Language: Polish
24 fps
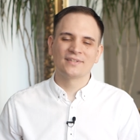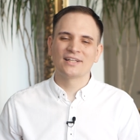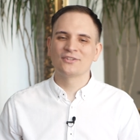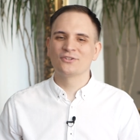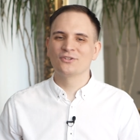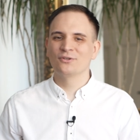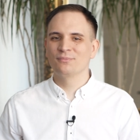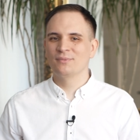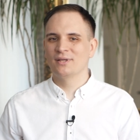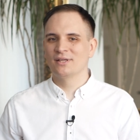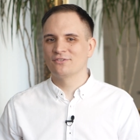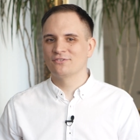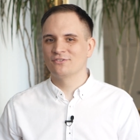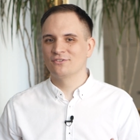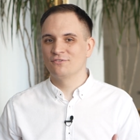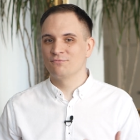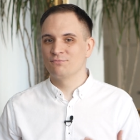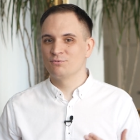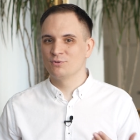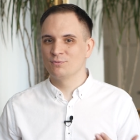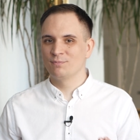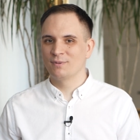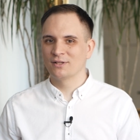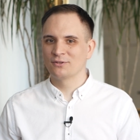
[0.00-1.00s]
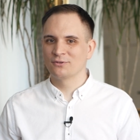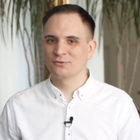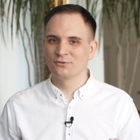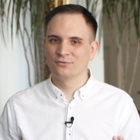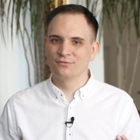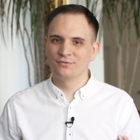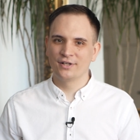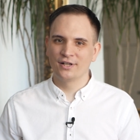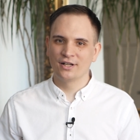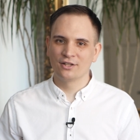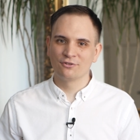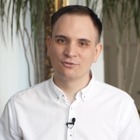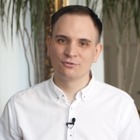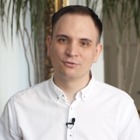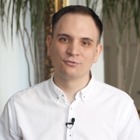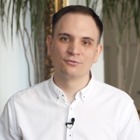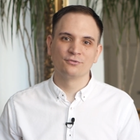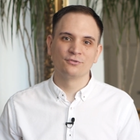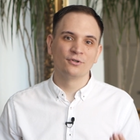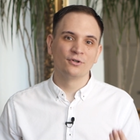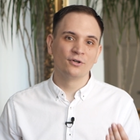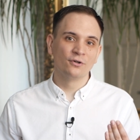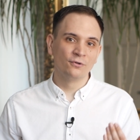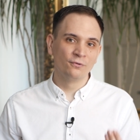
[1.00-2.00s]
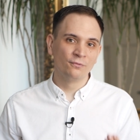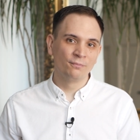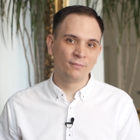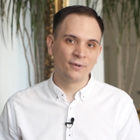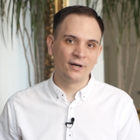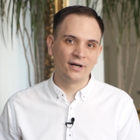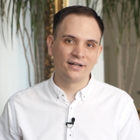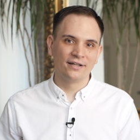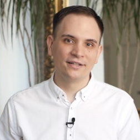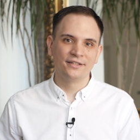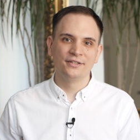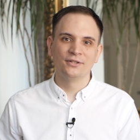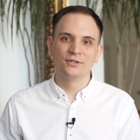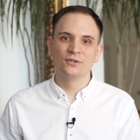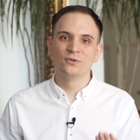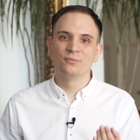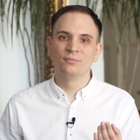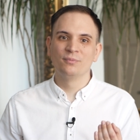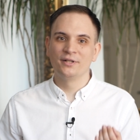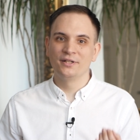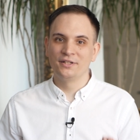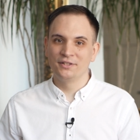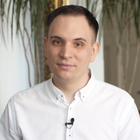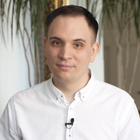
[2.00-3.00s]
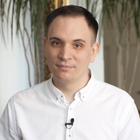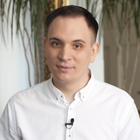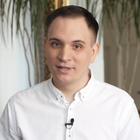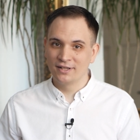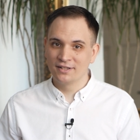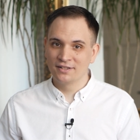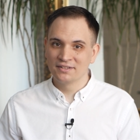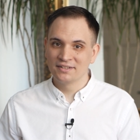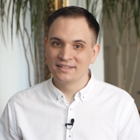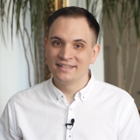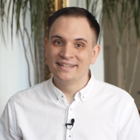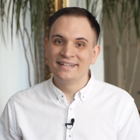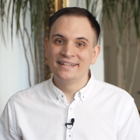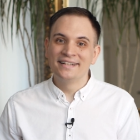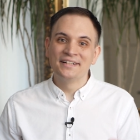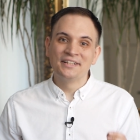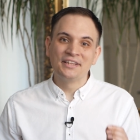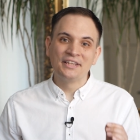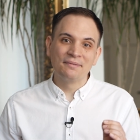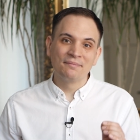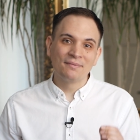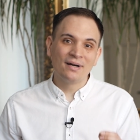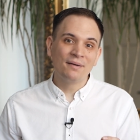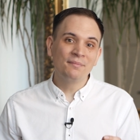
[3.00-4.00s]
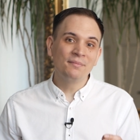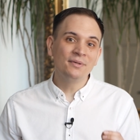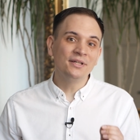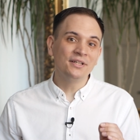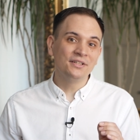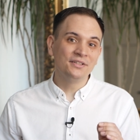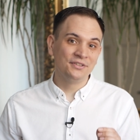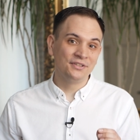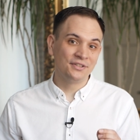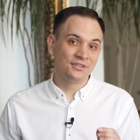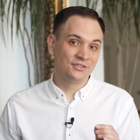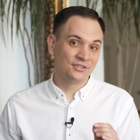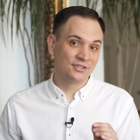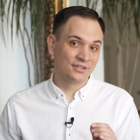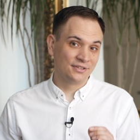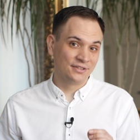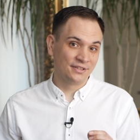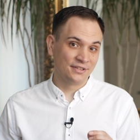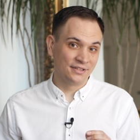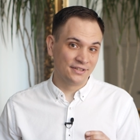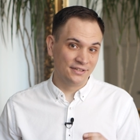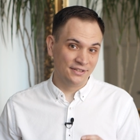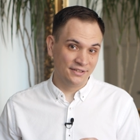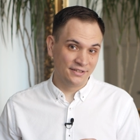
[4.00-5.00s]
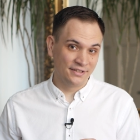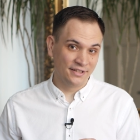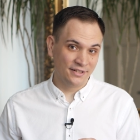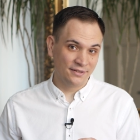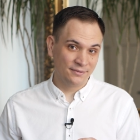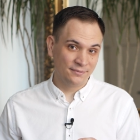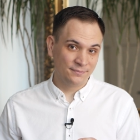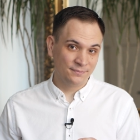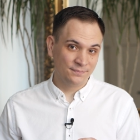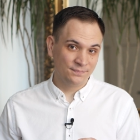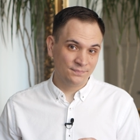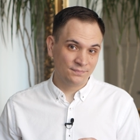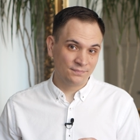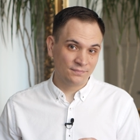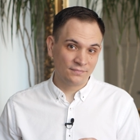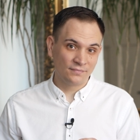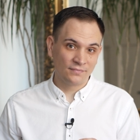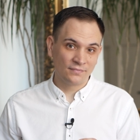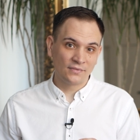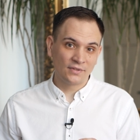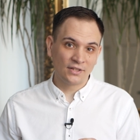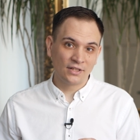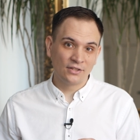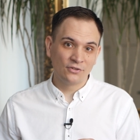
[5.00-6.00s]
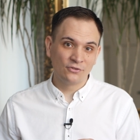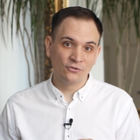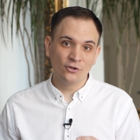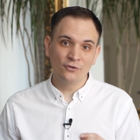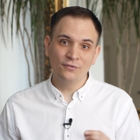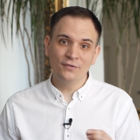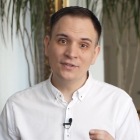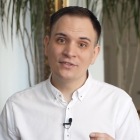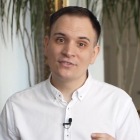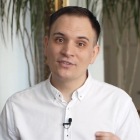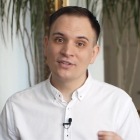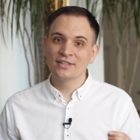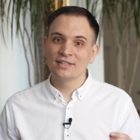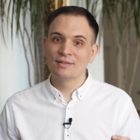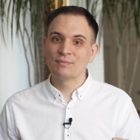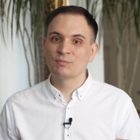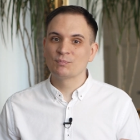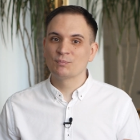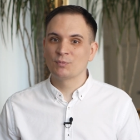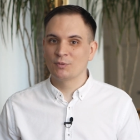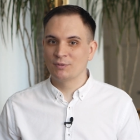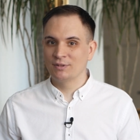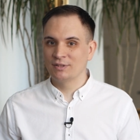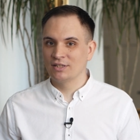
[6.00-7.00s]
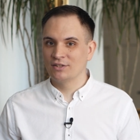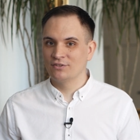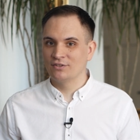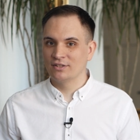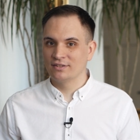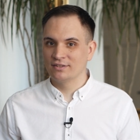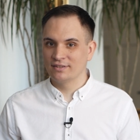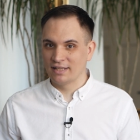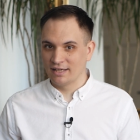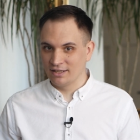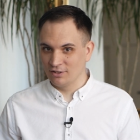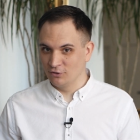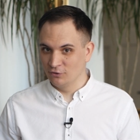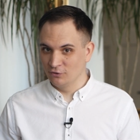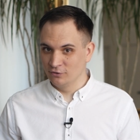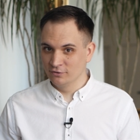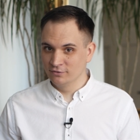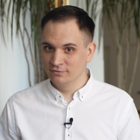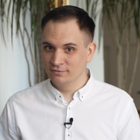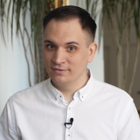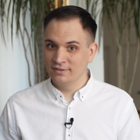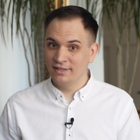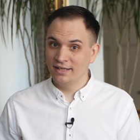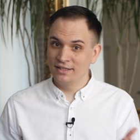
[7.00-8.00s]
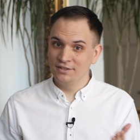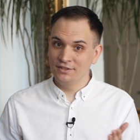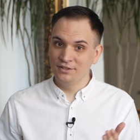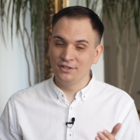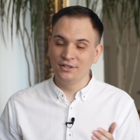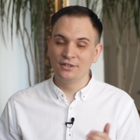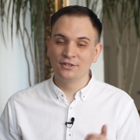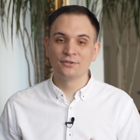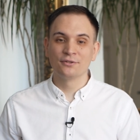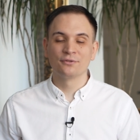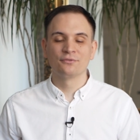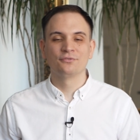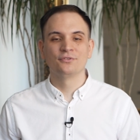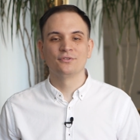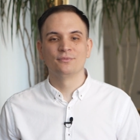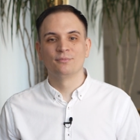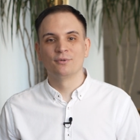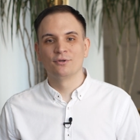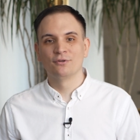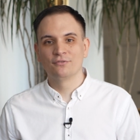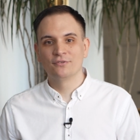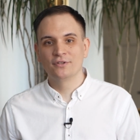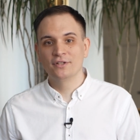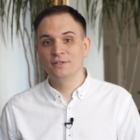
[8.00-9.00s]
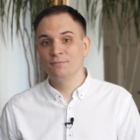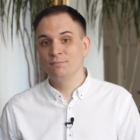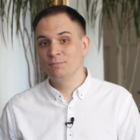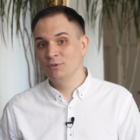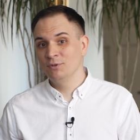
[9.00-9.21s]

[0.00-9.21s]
Natomiast w przypadku wyrazów upa i uberiba nie mamy nigdzie tych liter. Co więc zatem odpowiada za taką, a nie inną wymowę i